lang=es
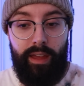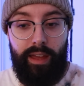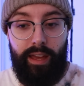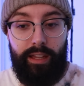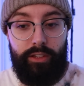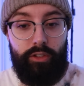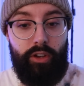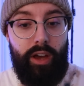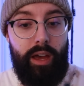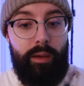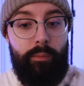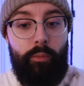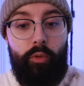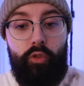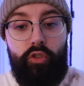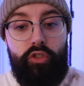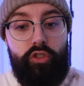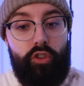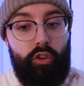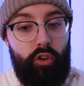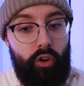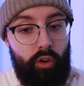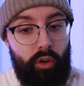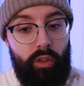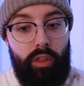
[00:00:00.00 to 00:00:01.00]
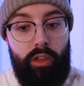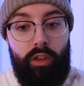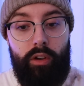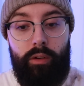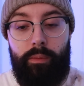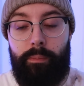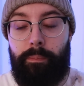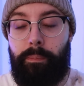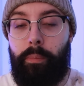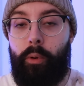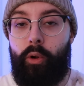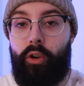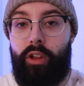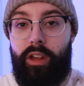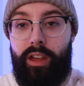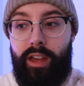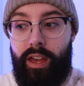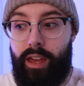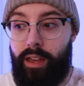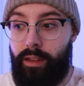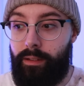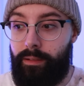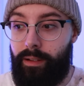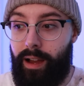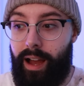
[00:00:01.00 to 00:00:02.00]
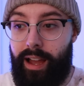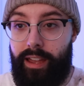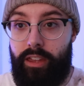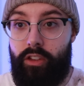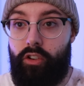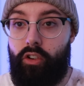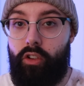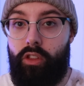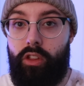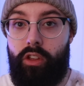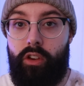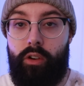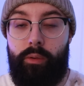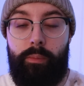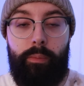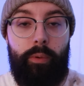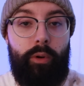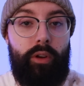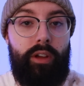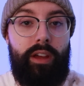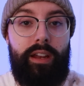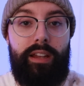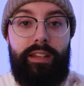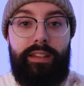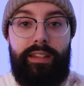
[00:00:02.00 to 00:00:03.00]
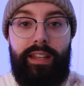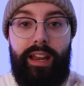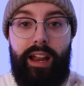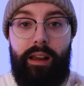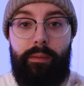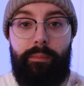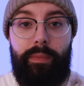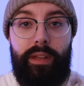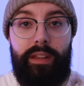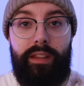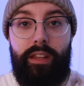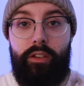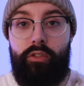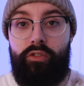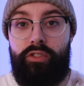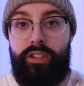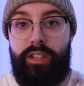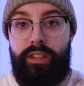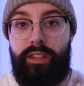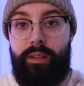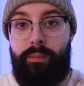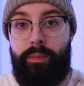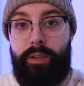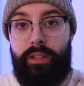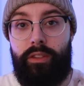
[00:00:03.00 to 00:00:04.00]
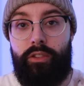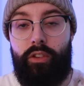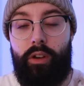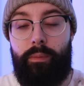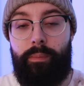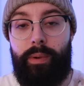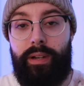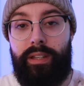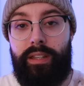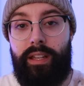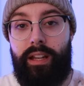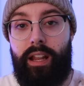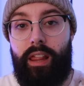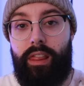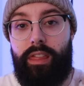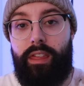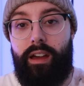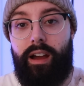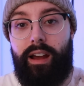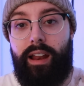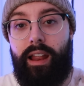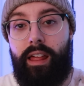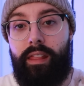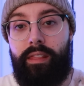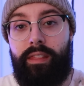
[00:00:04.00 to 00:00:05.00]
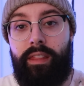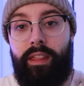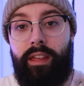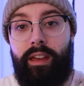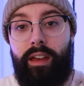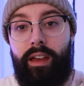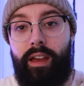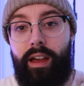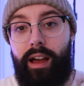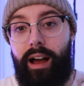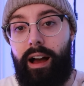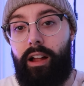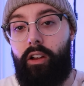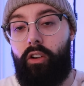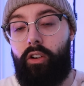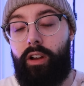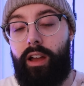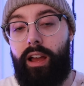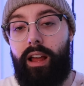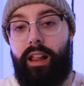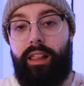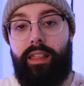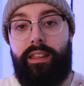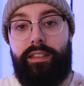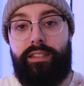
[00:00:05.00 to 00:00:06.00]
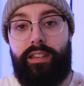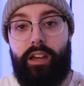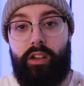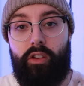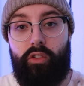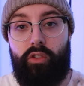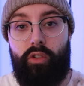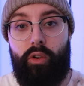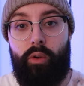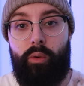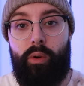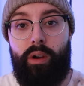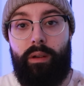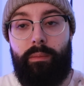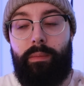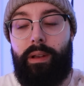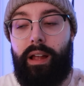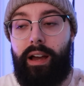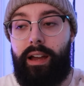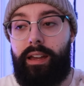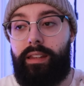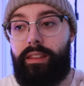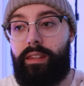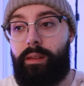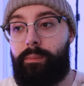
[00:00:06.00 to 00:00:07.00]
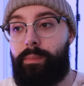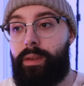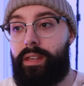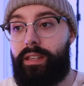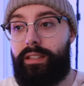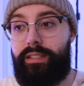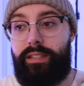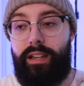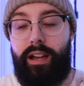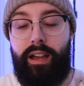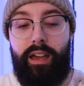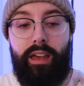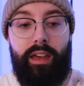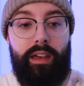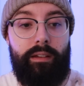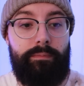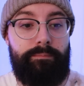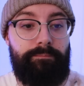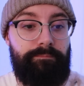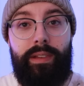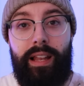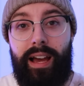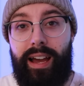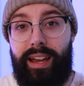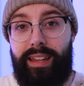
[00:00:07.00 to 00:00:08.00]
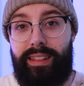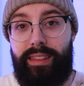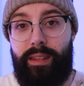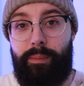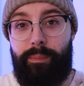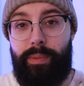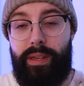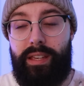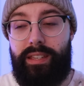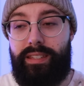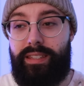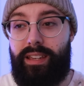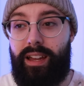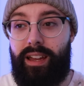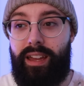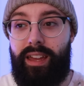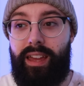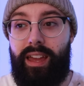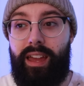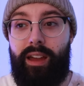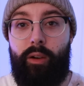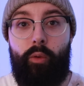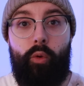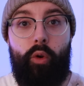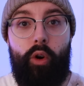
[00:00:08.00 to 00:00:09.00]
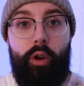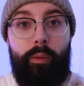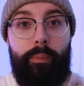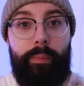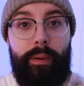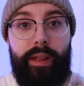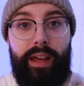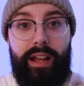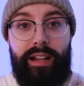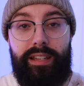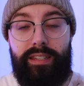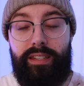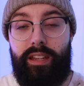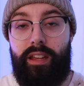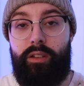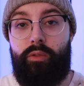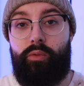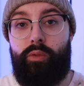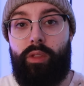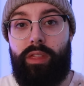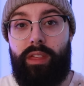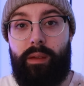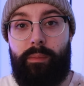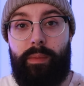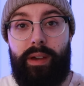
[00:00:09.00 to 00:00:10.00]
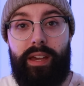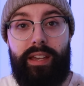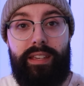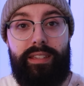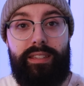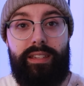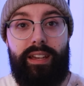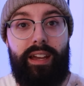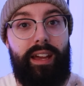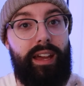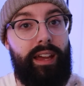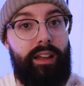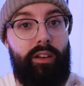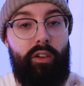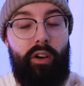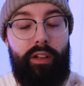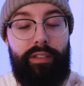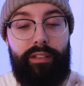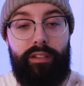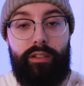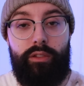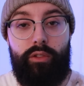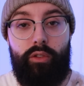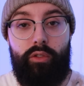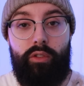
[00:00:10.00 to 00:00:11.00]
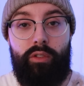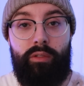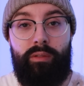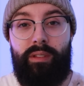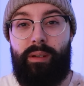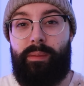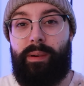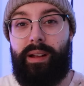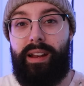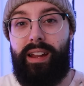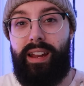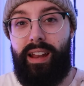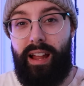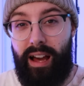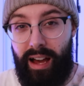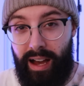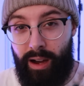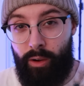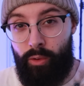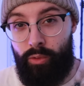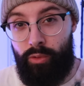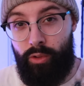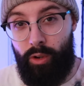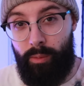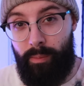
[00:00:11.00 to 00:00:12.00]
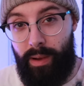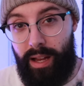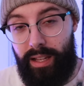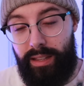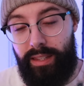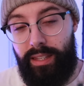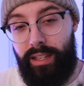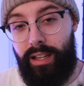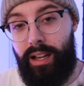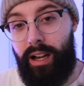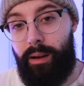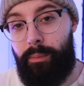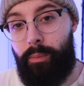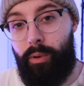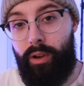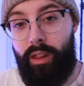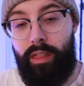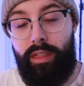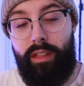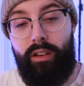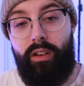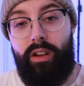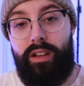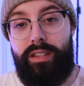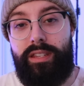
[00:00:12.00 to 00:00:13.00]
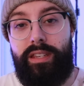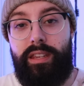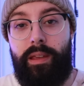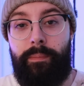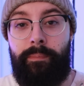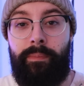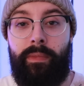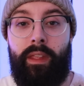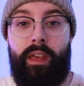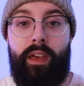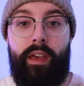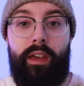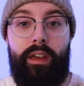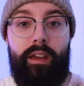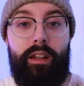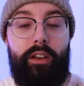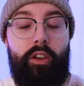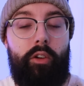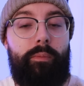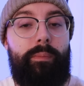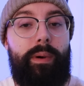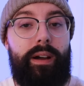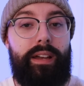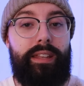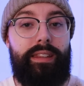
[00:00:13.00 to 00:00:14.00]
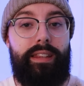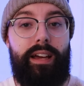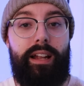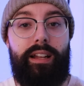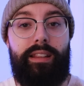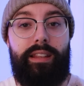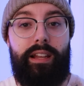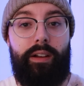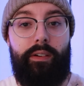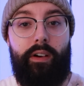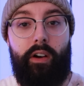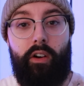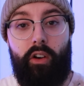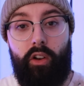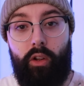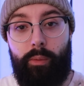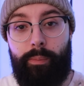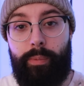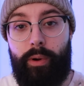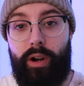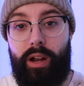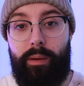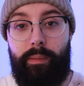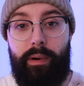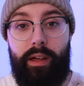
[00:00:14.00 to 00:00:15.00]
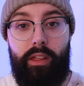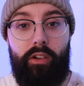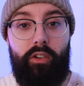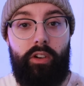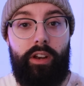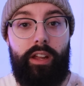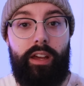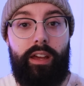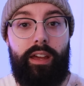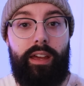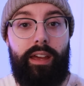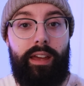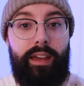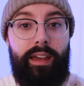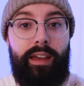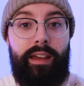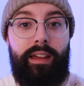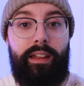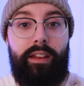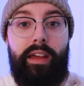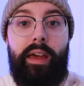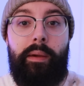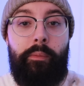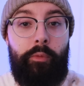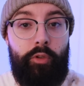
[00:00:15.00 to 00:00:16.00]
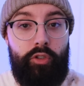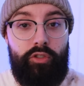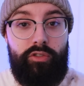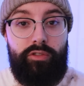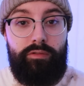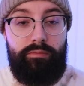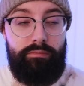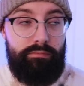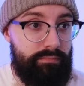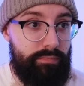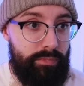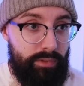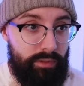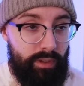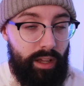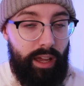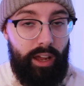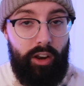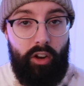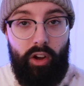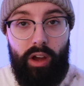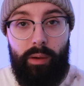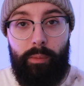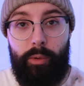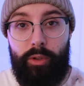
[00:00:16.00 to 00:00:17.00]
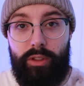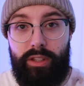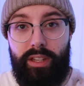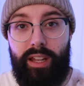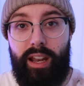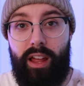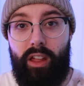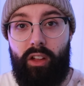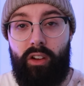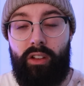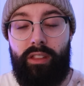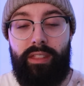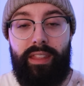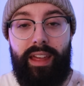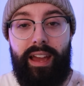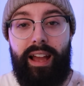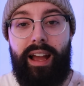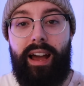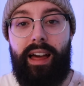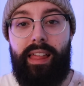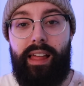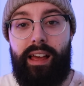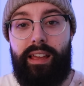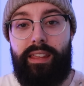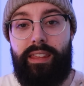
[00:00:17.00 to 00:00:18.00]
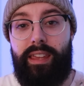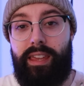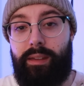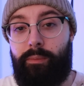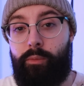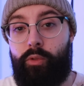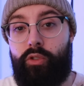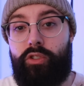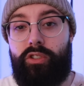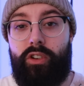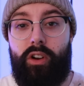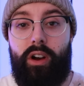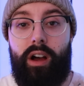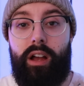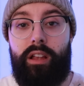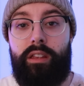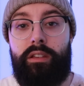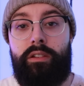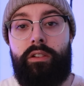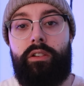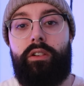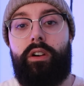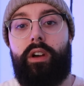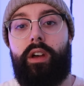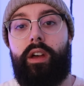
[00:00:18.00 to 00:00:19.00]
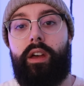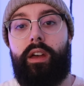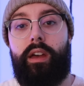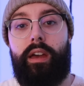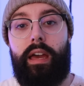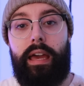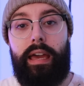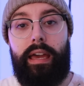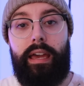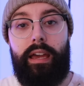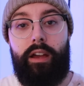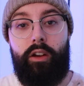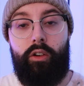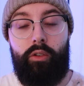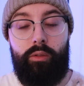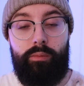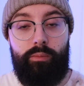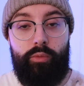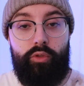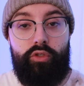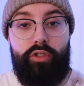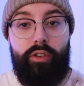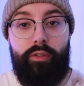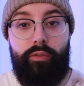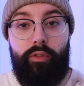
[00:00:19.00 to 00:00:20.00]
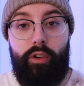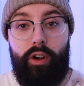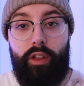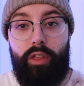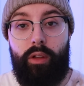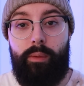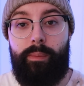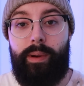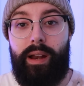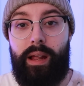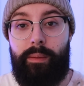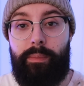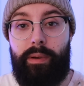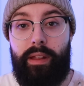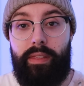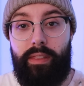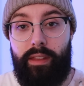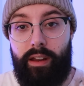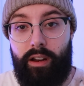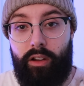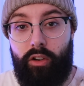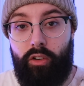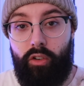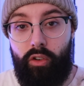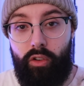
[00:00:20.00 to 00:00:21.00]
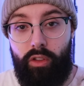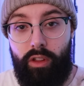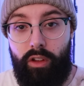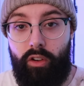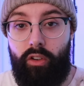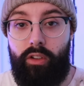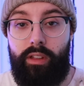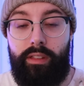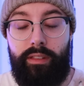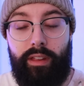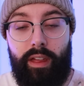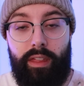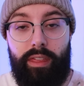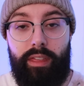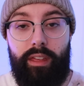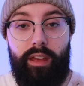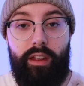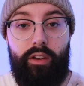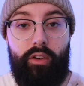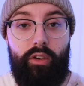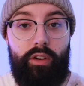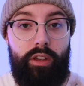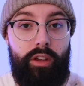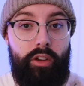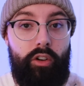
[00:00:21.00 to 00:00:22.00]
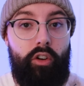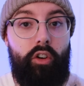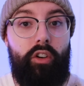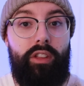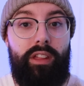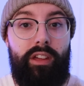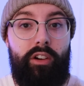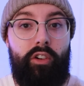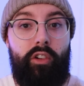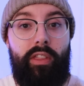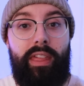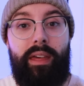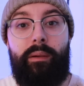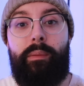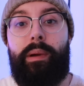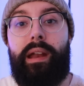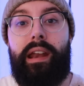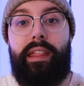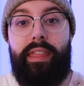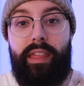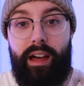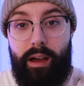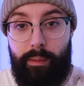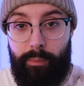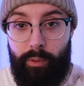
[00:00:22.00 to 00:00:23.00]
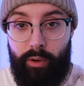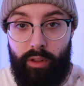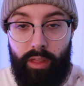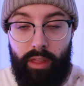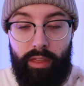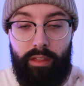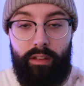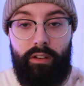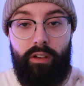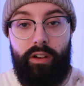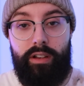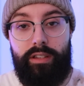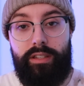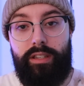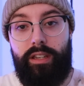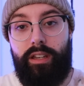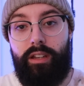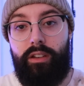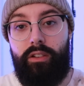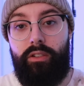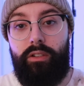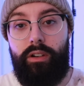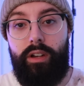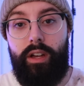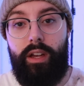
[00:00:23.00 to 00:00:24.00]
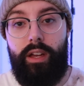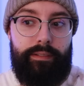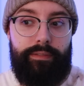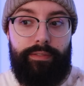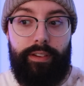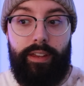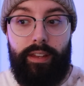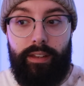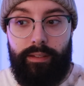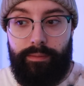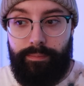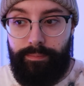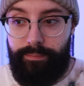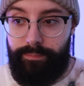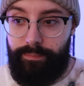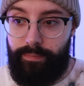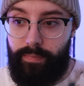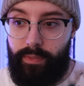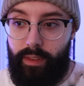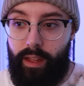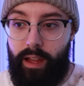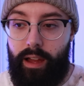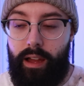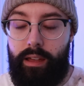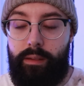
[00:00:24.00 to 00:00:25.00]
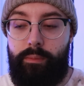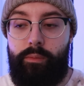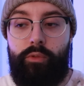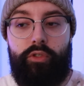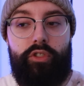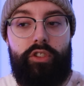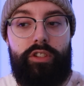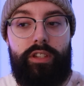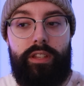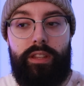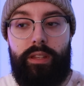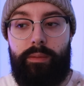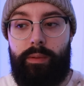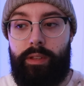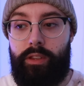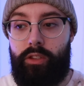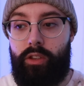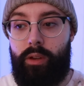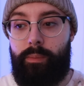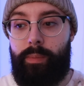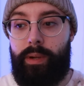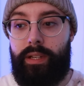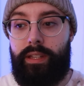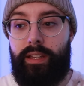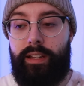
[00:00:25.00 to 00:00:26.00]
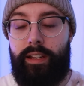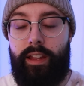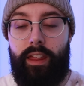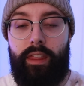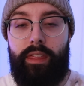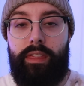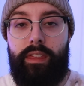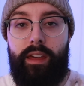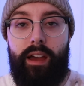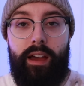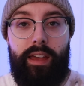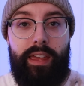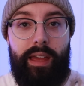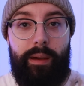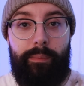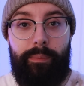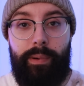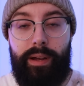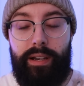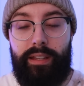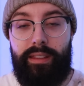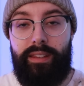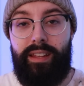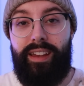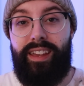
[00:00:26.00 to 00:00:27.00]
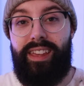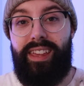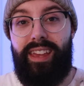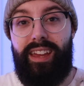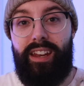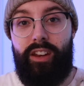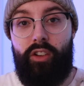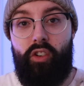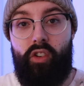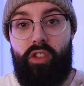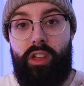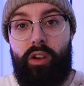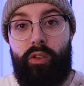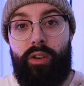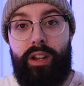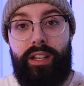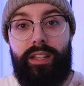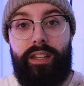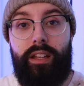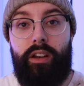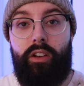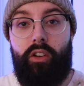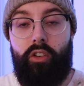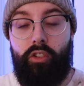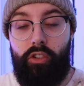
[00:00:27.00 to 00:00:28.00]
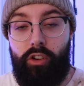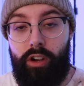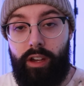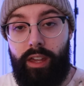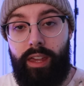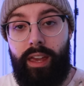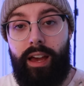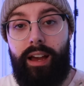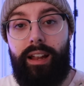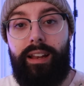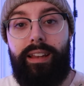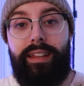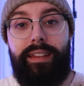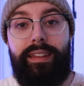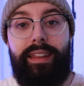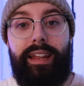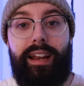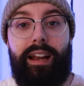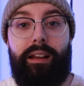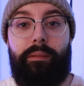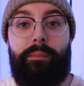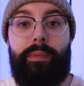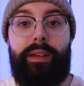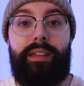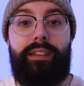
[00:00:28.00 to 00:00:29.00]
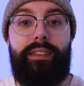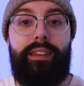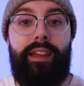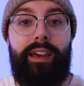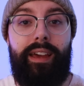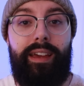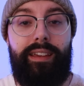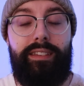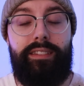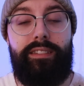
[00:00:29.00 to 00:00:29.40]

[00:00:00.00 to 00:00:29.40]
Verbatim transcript: Entonces hay mucho odio. ¿Por qué hay odio? Porque literalmente hay un sentimiento de pertenencia grande a lo que es el desarrollo web. La gente piensa que, la gente piensa que WordPress, al ser un CMS que lo hace todo de manera automática, por decirlo así, nos va a quitar el trabajo a los programadores que, hemos, que nos hemos tirado décadas y muchos años eh, con mucho esfuerzo para aprender código desde cero y código de verdad, por decirlo así, ¿no? Fin, hay mucho sentimiento de pertenencia y aparte quien odia una tecnología literalmente